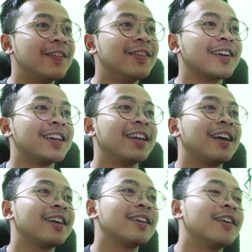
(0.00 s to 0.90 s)
oh
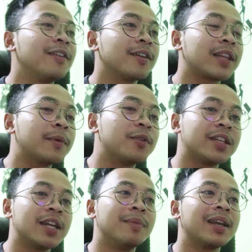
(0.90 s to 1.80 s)
gila tapi gue
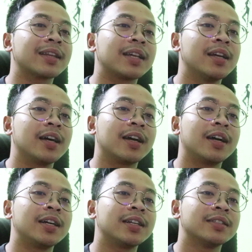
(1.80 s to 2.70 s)
tidak melihat ada
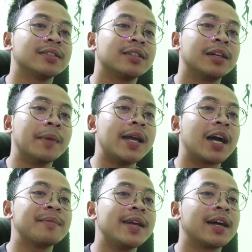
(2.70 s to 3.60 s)

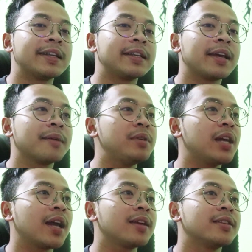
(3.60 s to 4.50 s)
bayangan-bayangannya
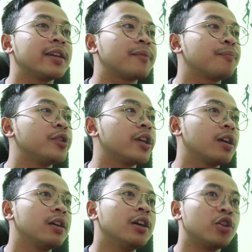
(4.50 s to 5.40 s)
BI sedikit pun
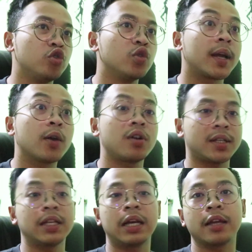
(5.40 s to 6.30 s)
ya jujur aja gue
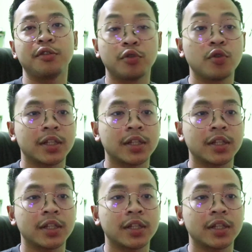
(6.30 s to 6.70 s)
kesel ya jujur gue